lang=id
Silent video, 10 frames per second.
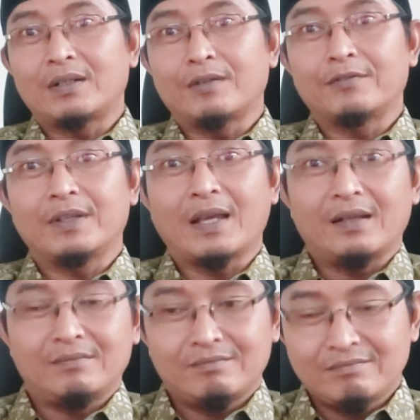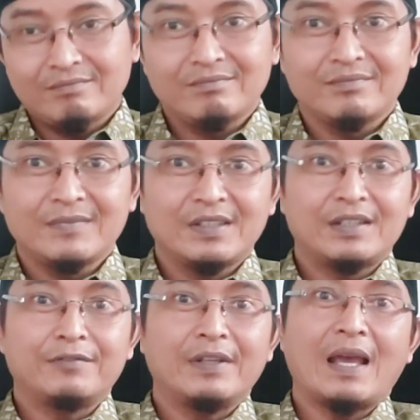itu ada pihak
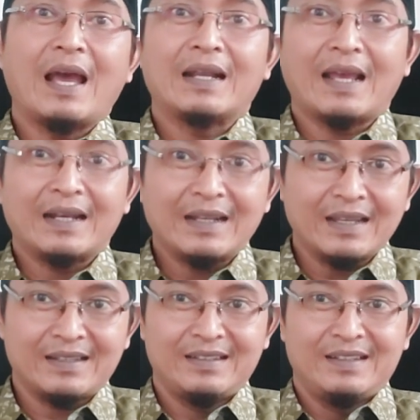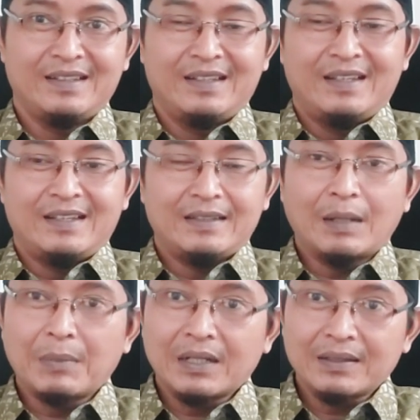di pihak anak Anda
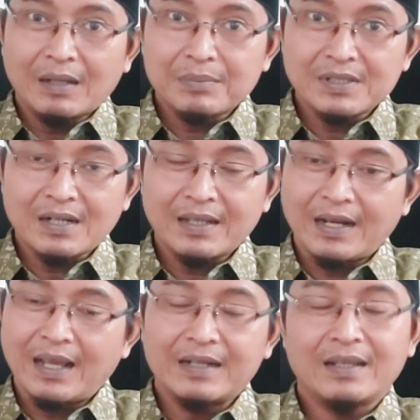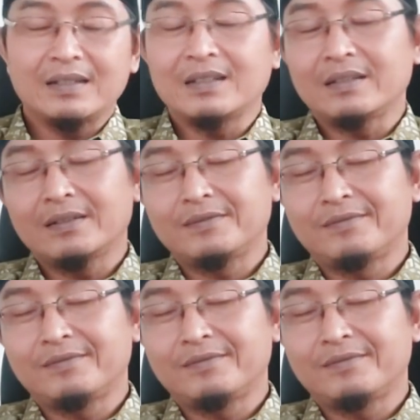yang menentang perceraian Anda ini.